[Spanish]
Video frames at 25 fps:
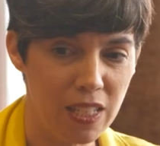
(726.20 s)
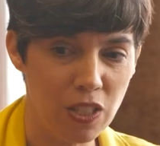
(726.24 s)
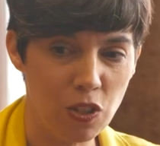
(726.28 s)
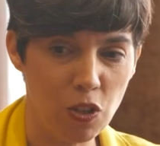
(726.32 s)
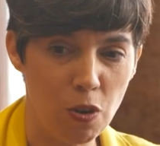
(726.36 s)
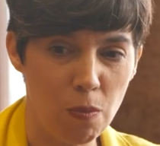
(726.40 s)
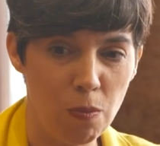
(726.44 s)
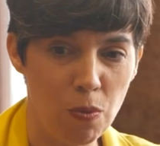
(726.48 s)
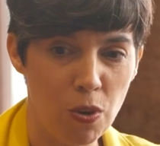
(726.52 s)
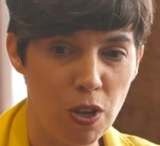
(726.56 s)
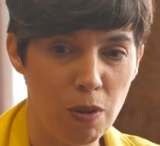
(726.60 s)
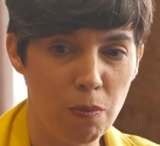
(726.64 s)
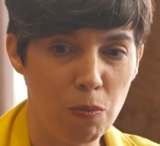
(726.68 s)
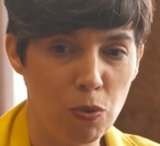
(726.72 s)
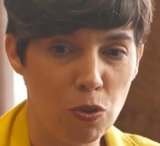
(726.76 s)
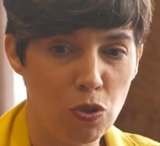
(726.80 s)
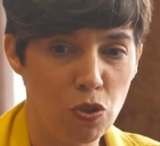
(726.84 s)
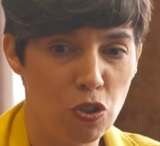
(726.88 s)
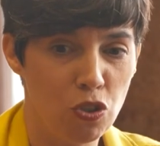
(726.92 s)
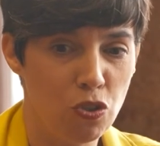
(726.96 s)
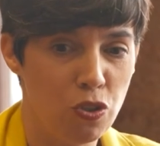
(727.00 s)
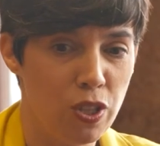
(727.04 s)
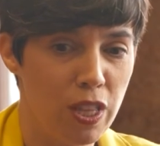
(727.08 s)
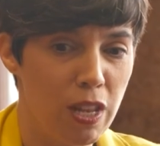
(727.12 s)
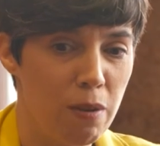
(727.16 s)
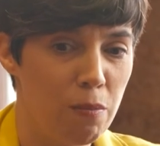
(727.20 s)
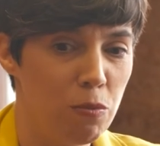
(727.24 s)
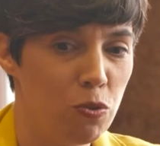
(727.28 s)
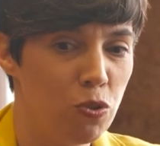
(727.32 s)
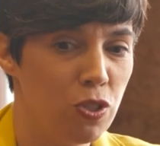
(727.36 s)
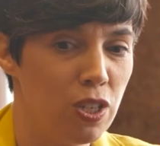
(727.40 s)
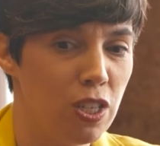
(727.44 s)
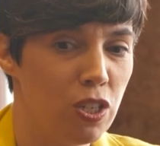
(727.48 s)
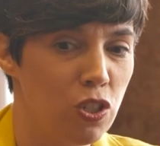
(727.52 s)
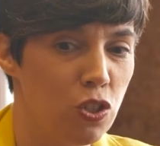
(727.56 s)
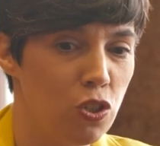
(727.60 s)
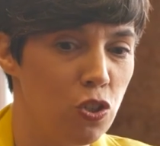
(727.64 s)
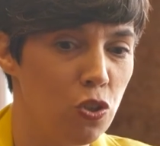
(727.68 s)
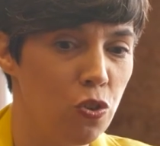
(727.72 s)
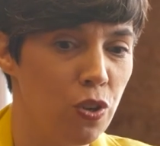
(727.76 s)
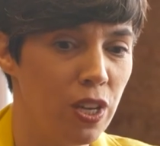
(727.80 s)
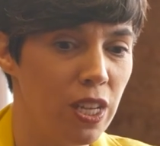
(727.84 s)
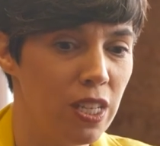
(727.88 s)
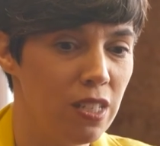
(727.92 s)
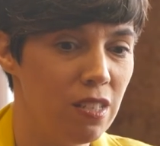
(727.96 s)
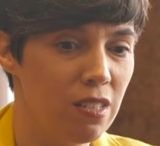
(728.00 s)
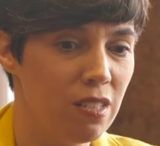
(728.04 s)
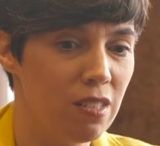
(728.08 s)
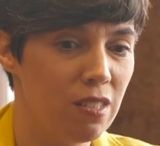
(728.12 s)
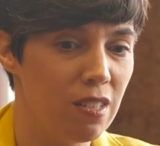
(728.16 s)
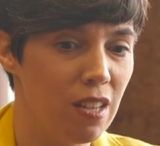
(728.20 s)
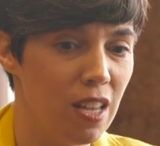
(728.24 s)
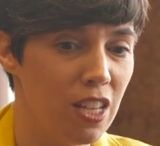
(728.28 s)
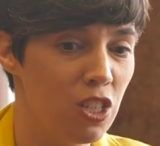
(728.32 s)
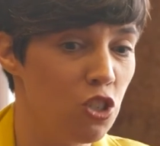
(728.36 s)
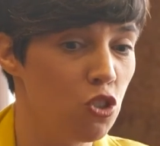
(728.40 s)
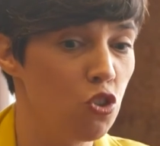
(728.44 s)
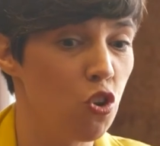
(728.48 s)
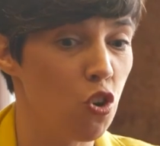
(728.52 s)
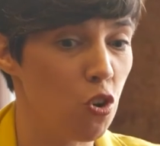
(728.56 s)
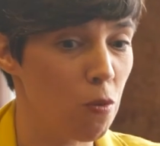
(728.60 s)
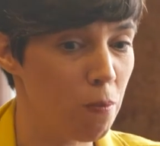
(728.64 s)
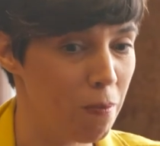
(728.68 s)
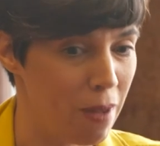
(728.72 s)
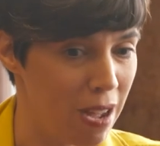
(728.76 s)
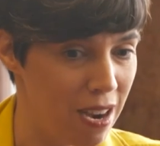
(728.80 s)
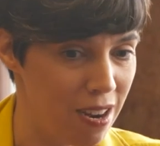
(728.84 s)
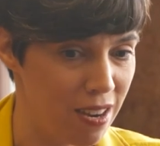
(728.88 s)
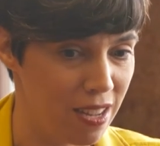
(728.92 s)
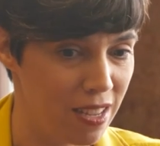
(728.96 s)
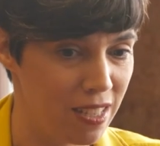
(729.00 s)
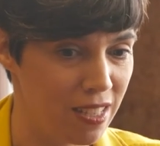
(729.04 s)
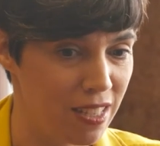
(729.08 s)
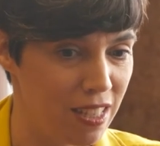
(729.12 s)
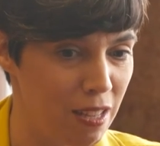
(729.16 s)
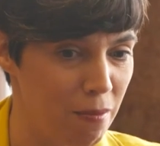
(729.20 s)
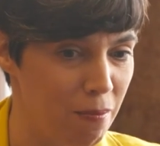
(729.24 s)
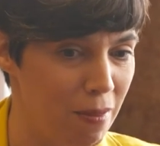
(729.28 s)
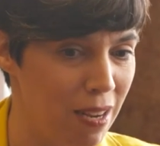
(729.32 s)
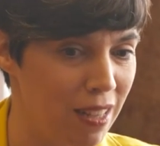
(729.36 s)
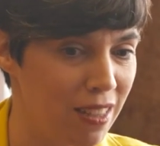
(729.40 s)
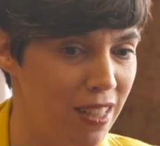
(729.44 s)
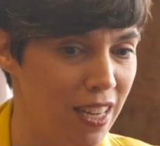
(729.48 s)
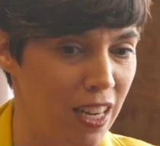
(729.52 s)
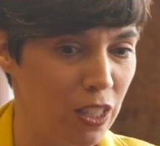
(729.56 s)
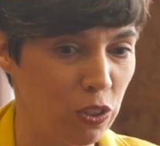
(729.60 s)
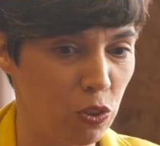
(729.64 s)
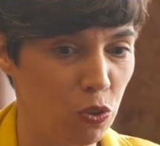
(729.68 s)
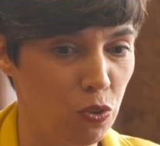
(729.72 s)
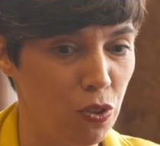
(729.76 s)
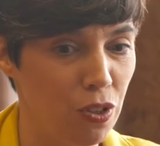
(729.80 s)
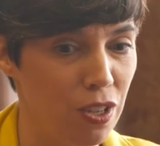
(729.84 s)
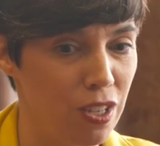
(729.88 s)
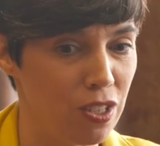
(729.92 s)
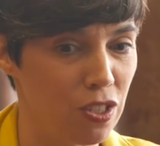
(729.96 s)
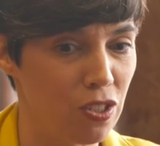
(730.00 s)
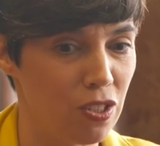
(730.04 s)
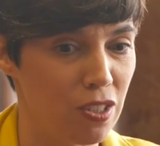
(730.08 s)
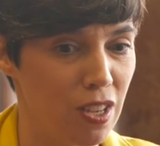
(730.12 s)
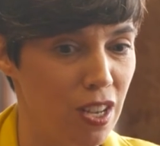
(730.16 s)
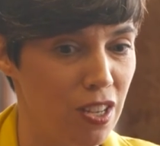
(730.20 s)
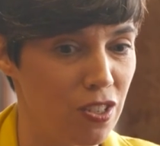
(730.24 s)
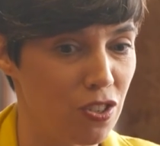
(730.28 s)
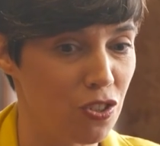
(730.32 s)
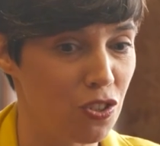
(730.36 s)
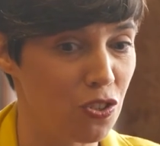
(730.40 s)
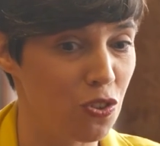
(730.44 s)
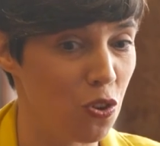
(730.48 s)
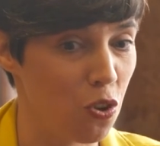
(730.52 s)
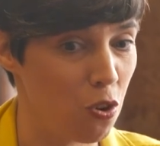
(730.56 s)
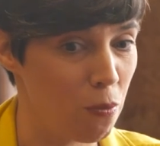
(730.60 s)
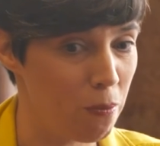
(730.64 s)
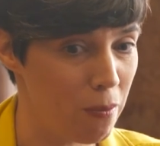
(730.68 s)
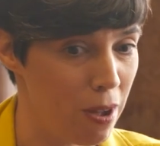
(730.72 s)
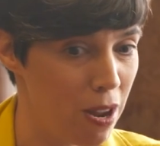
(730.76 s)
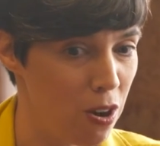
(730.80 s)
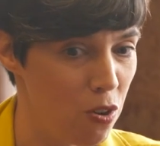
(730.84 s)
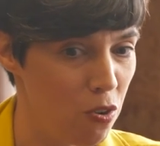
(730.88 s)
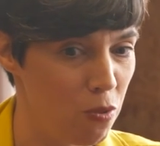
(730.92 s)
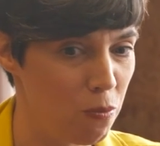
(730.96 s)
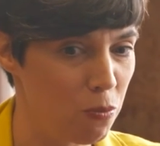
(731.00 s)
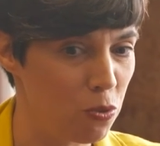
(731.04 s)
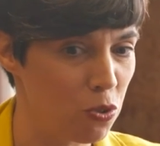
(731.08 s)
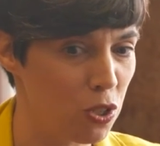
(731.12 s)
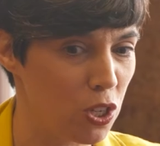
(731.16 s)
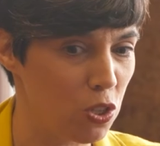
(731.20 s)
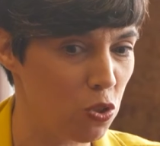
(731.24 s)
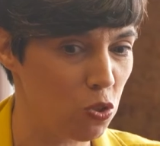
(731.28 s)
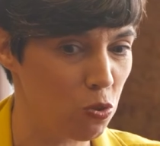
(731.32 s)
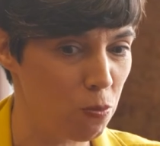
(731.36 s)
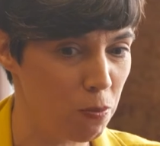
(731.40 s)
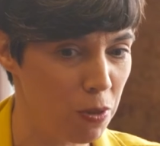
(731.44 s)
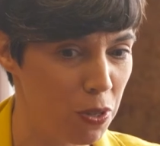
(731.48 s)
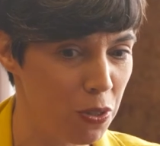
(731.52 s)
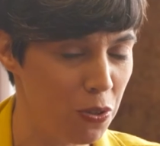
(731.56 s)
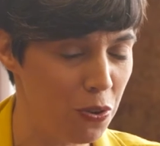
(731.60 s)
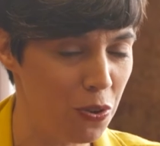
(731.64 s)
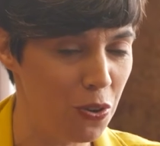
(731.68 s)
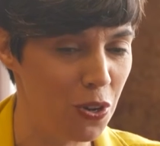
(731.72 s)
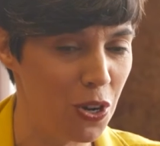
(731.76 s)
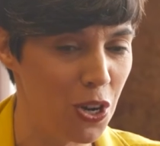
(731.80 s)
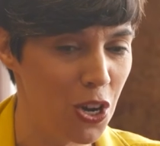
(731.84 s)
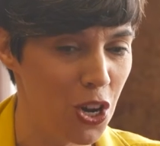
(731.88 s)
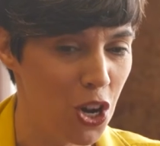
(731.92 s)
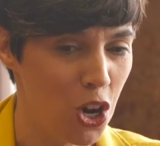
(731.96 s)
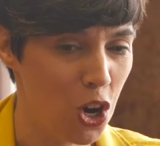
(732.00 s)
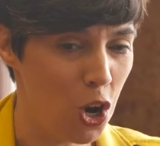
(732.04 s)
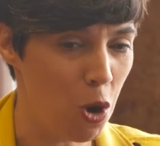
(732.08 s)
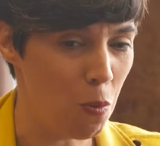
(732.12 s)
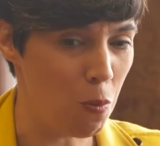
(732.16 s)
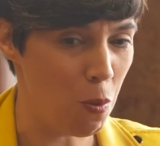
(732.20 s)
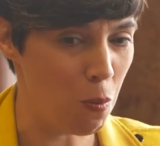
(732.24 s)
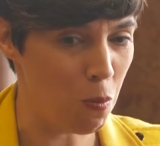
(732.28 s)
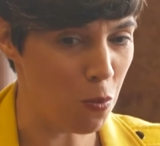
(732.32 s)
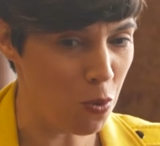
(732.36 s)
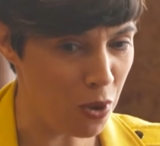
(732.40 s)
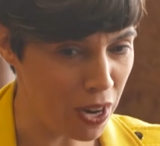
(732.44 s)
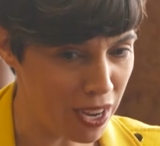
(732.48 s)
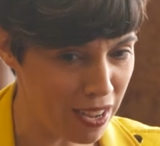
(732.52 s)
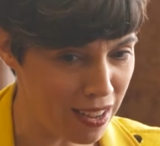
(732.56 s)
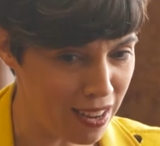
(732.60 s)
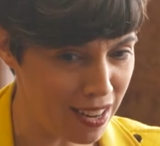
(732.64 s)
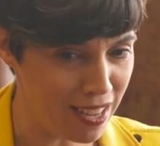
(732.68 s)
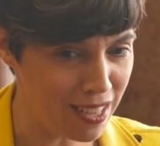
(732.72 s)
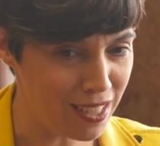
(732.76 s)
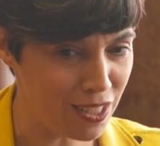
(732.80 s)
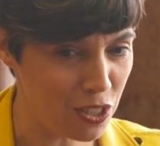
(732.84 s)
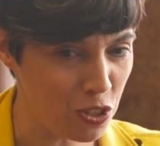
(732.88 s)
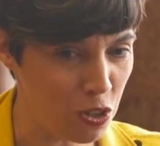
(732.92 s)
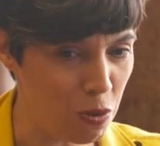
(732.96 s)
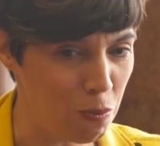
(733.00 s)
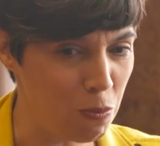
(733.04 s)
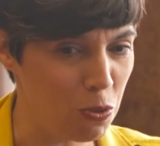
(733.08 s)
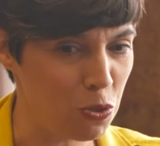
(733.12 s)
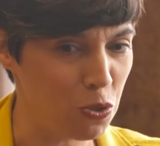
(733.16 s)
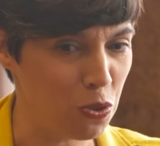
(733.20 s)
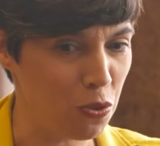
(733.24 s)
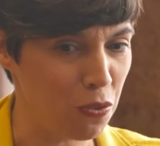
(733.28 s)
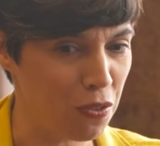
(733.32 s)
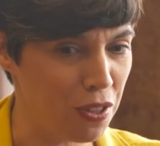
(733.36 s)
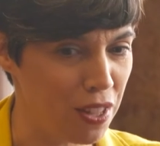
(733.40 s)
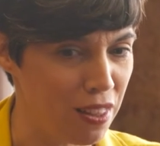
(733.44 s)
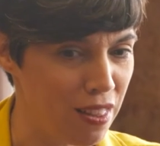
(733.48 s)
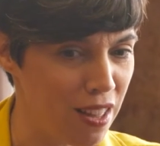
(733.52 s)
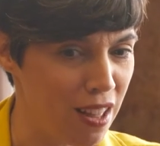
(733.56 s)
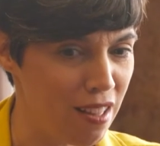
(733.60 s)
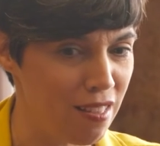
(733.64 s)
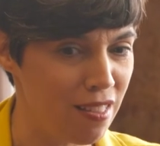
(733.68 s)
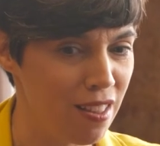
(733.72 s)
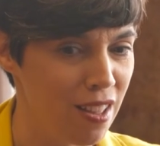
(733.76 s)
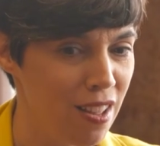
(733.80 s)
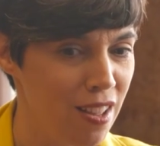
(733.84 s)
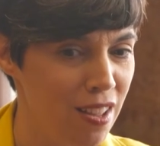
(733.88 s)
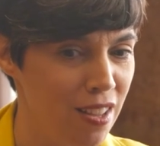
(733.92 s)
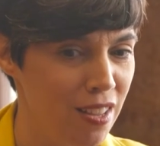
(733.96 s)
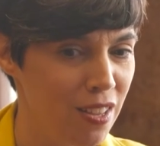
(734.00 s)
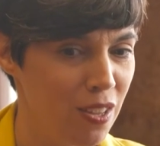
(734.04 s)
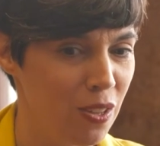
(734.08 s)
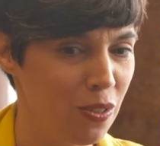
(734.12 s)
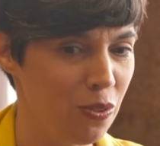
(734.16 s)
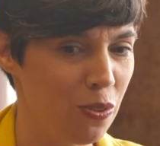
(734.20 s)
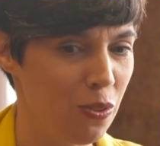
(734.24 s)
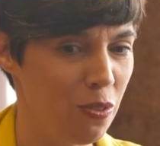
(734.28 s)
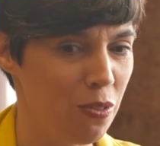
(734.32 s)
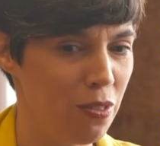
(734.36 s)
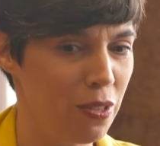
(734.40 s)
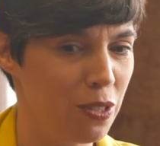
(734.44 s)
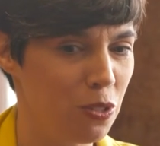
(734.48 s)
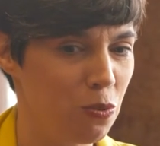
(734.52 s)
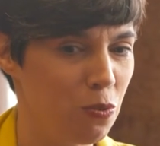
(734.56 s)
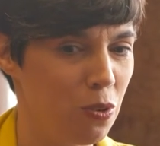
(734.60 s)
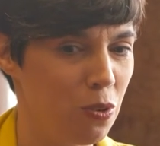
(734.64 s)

Es como que nos consideramos que esto es, es normal, que este maltrato es, es normal, lo hemos asumido como mujeres, como sociedad, y entonces